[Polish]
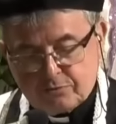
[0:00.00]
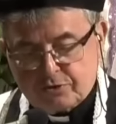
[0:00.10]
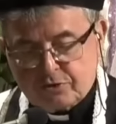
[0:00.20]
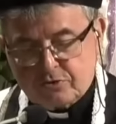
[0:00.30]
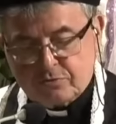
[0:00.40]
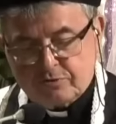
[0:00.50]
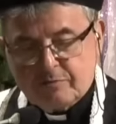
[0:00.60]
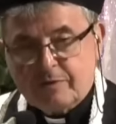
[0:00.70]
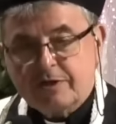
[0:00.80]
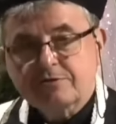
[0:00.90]
którzy chcą
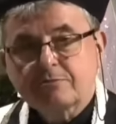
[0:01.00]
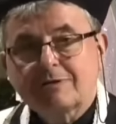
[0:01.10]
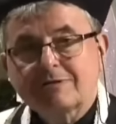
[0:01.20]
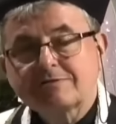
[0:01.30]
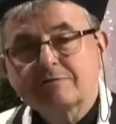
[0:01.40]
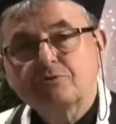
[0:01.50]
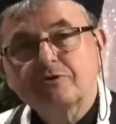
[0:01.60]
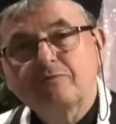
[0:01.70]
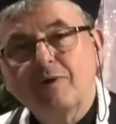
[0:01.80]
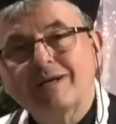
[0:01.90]
odebrać Matce Bożej